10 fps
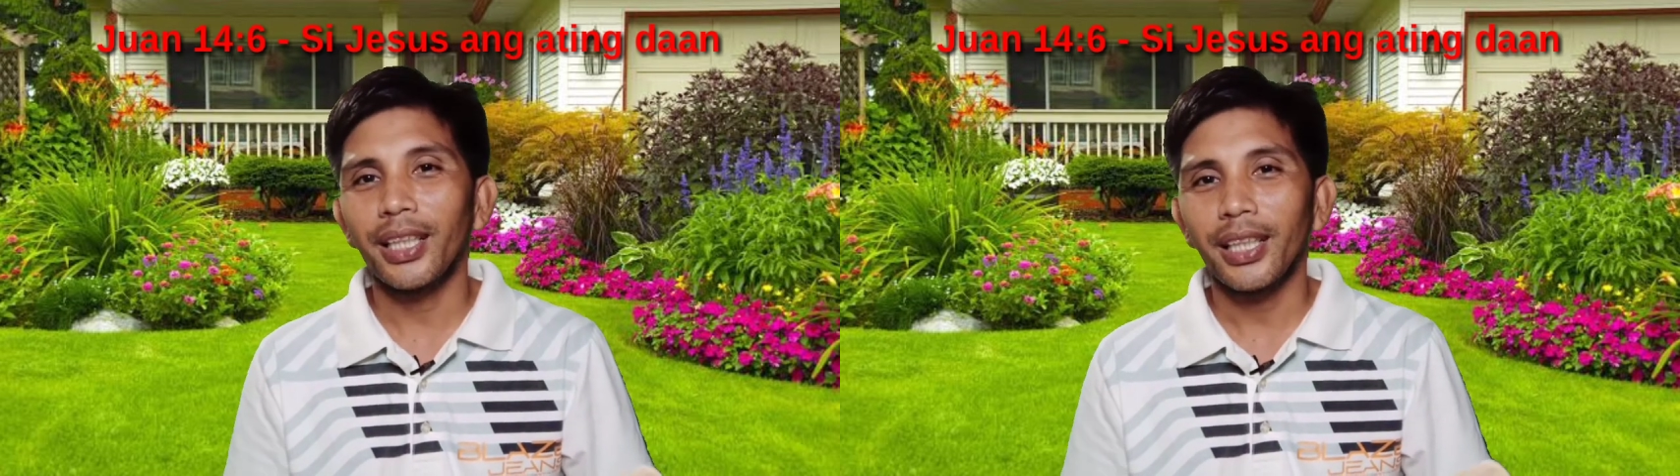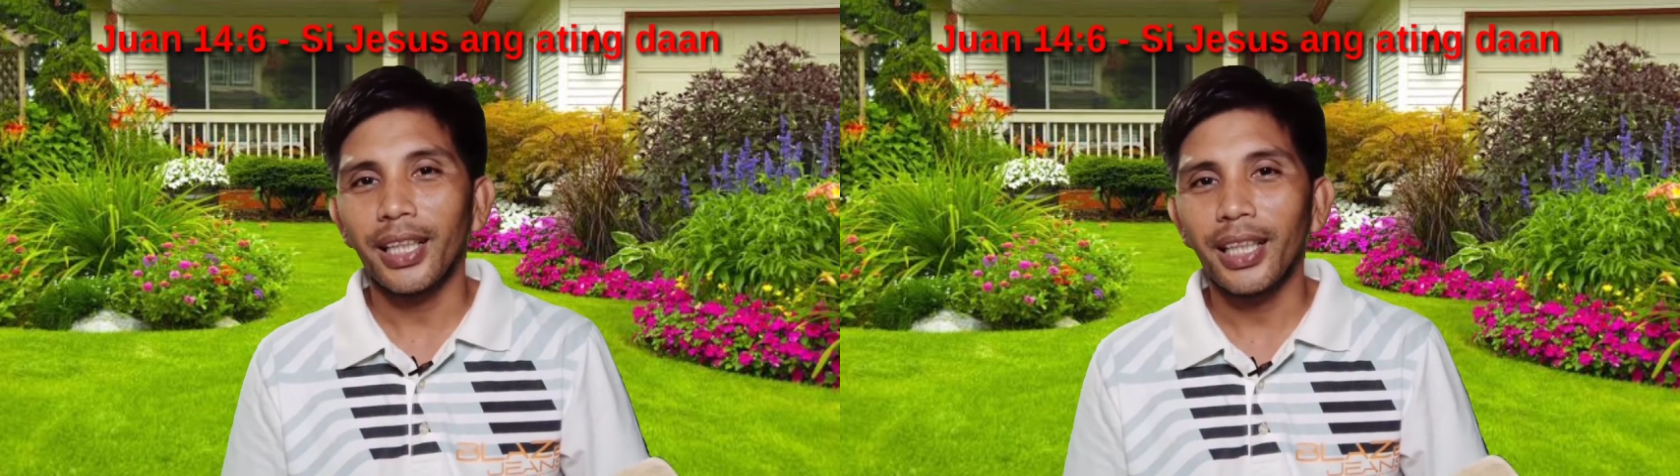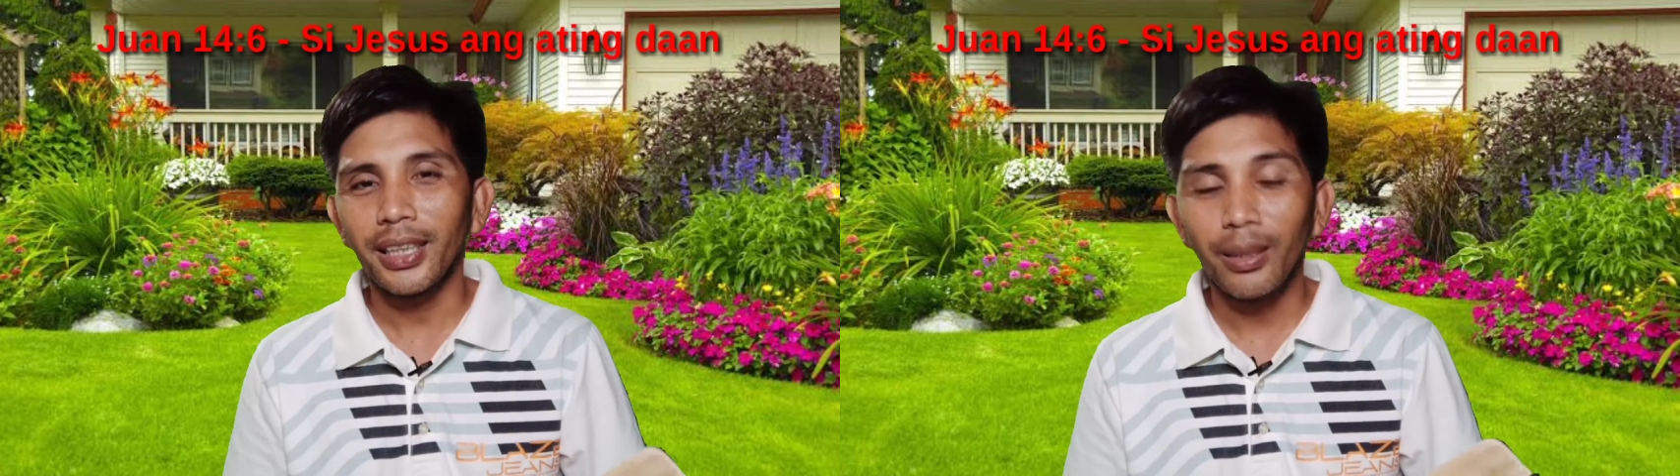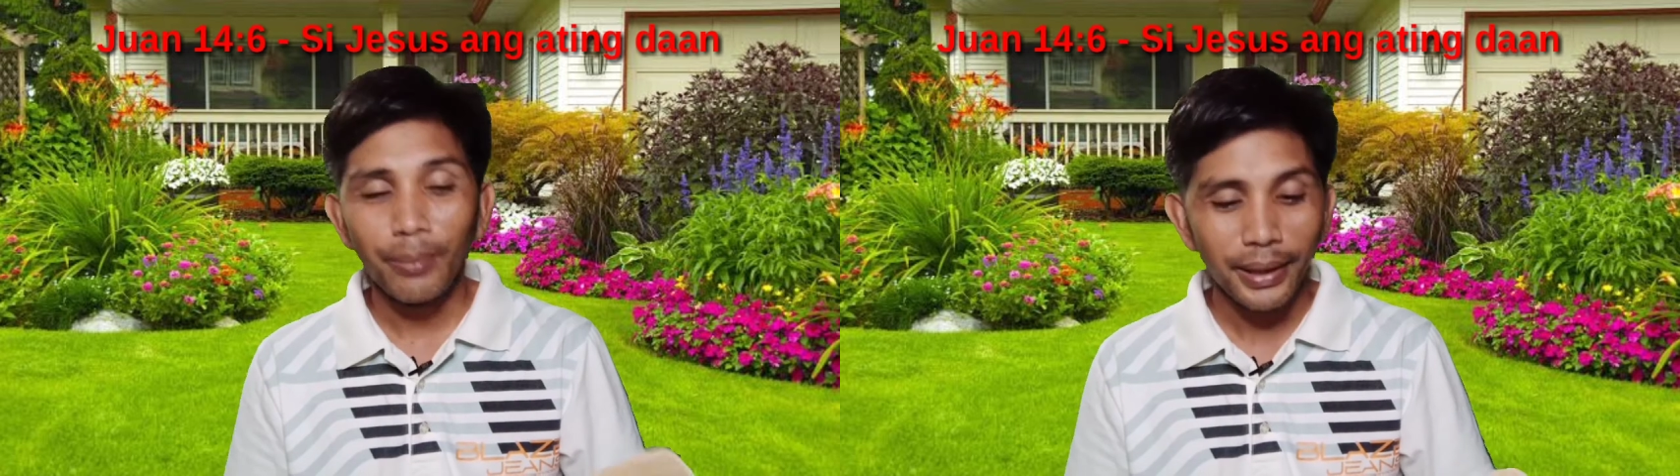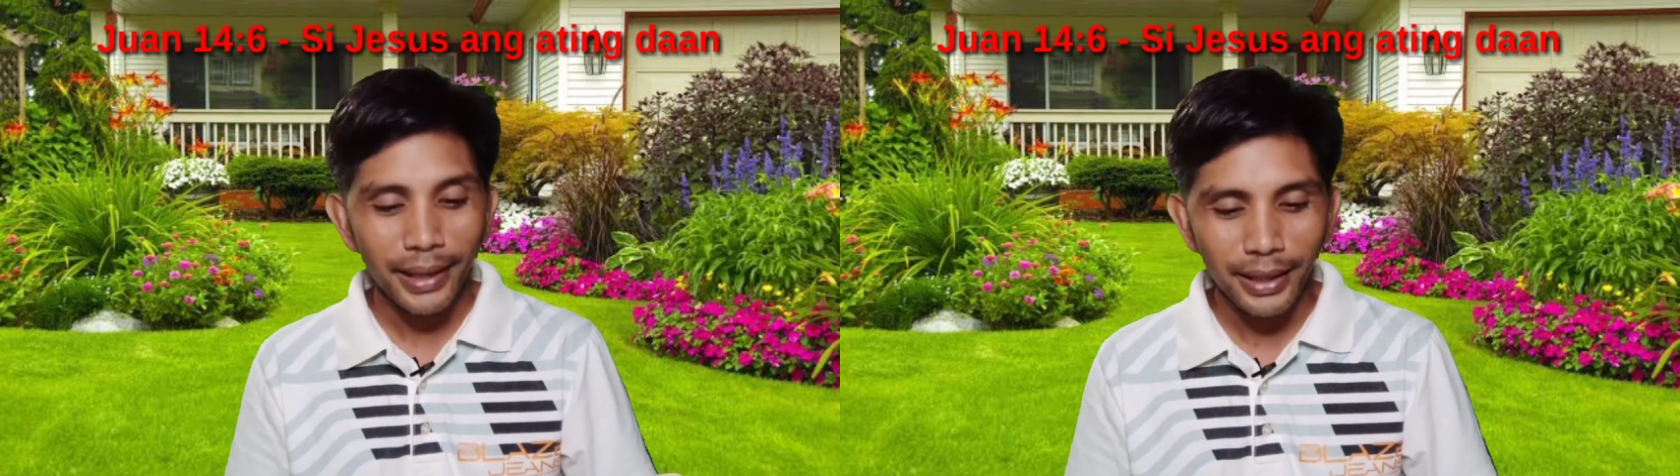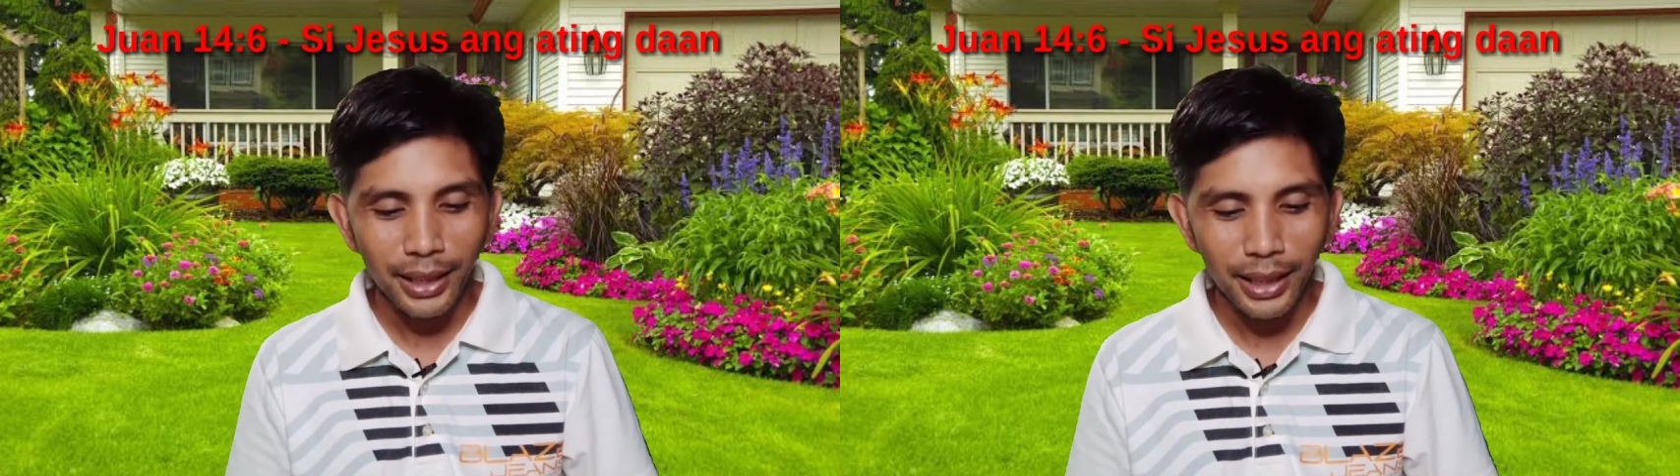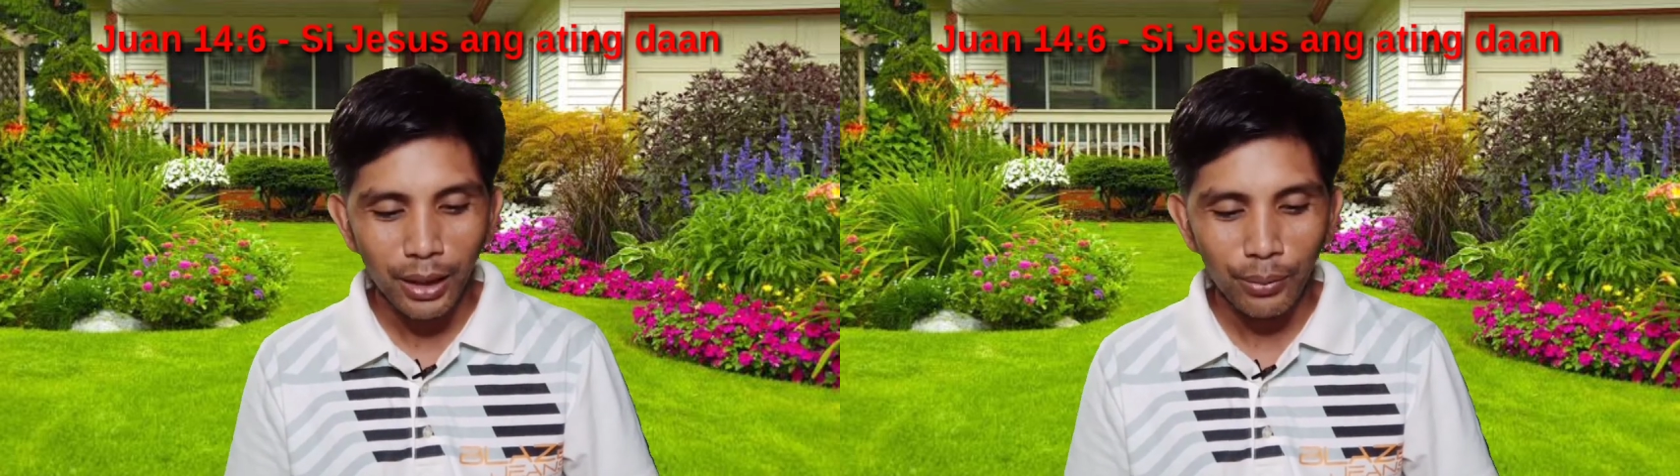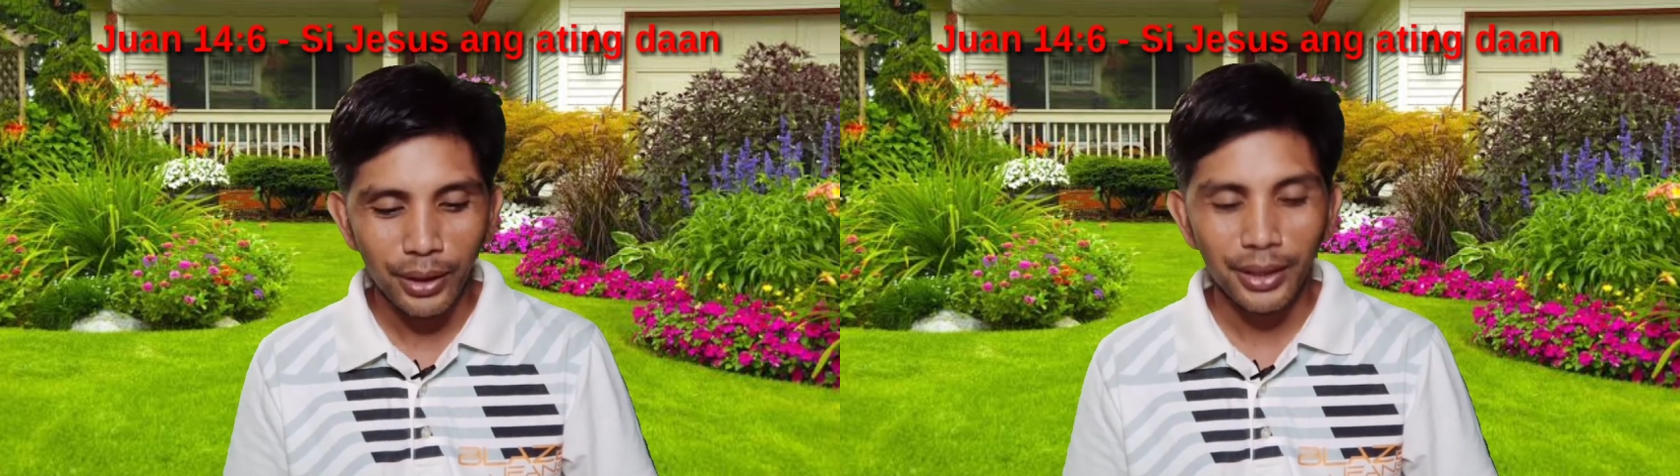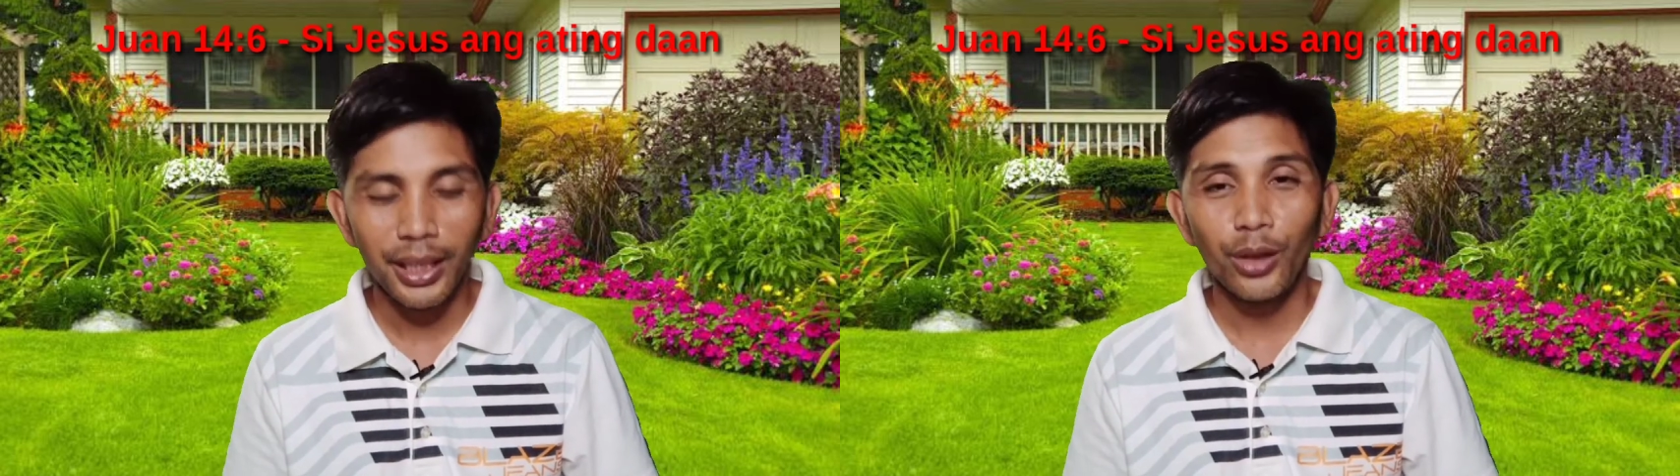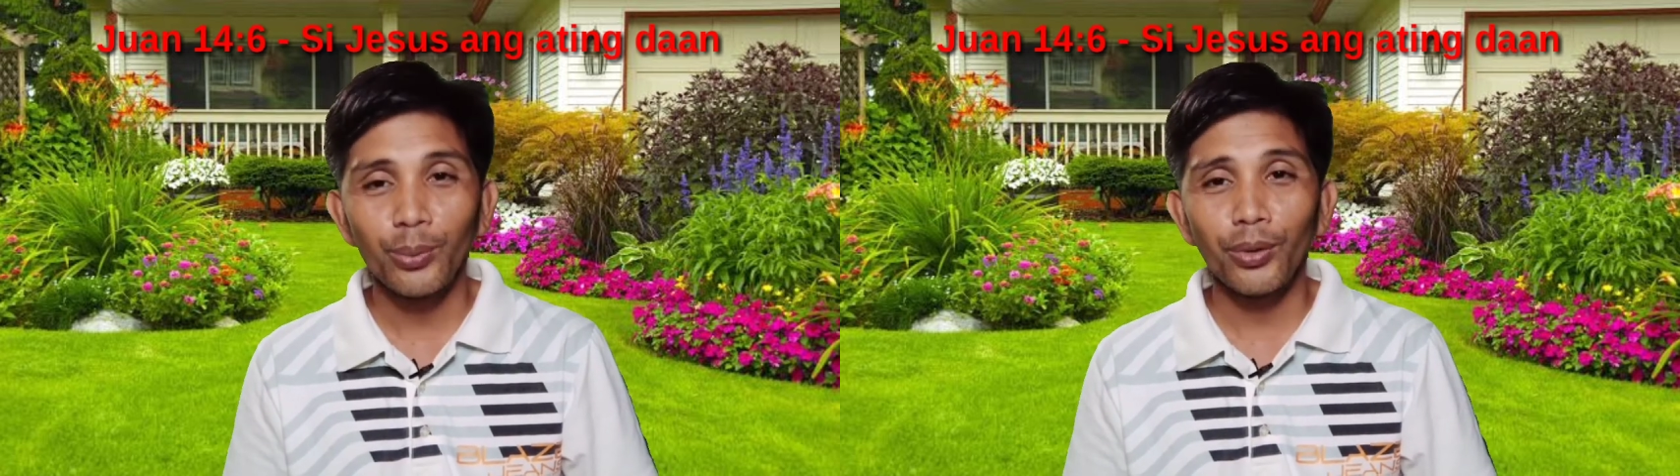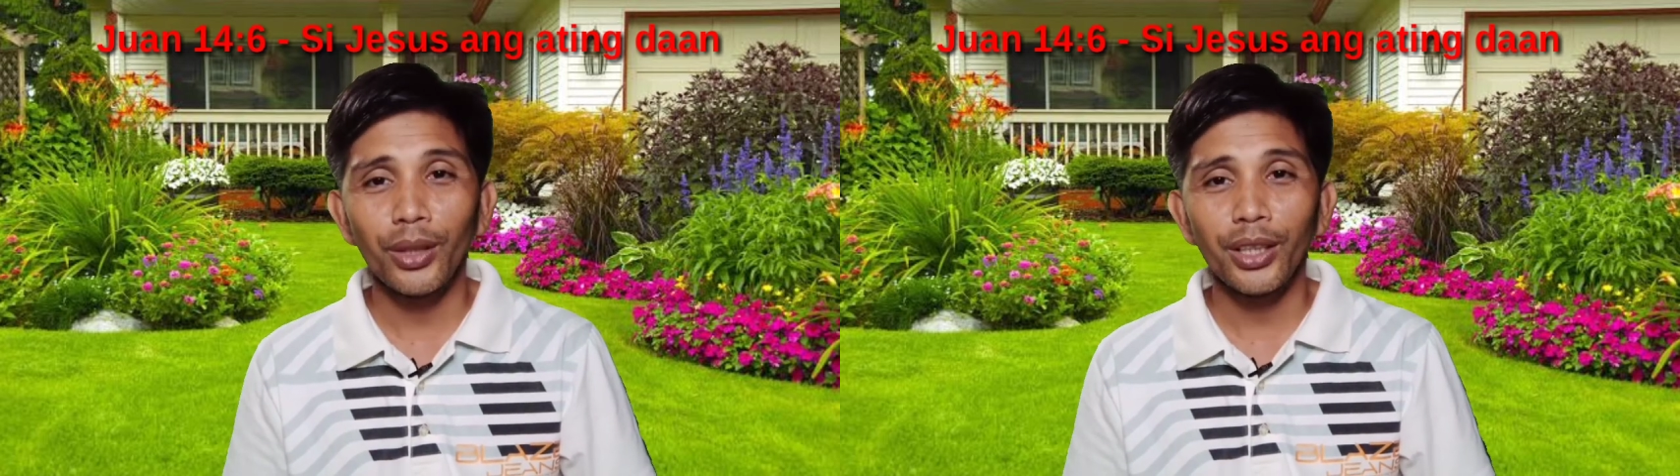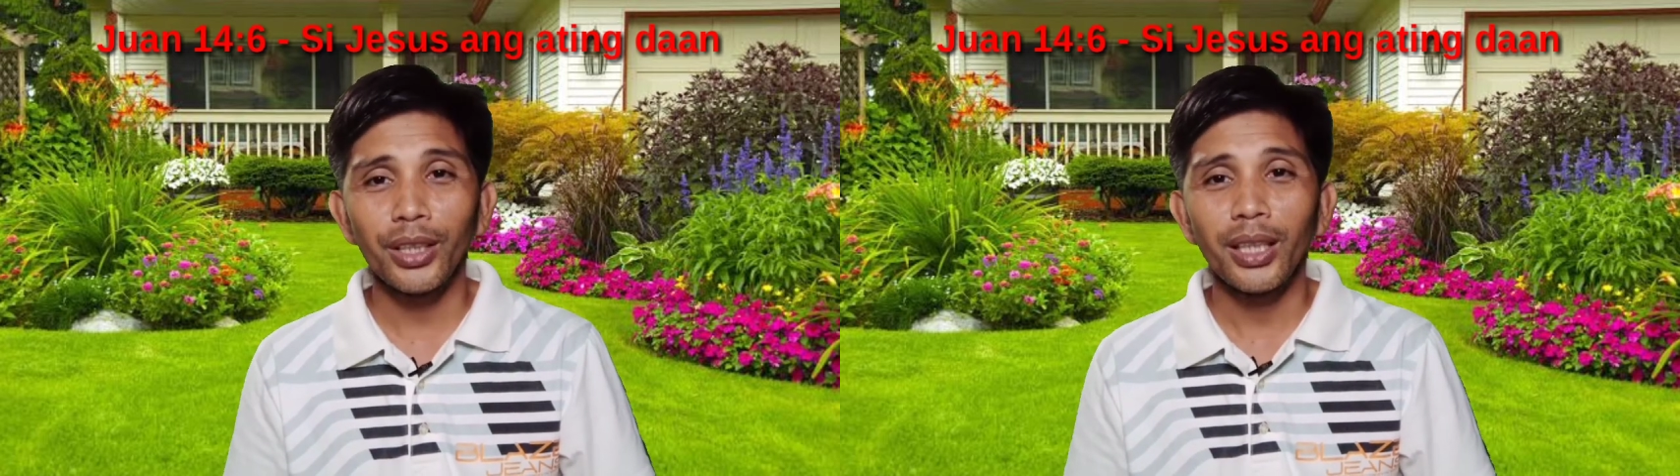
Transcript: Kaya ang dapat nating gawin tayo po ay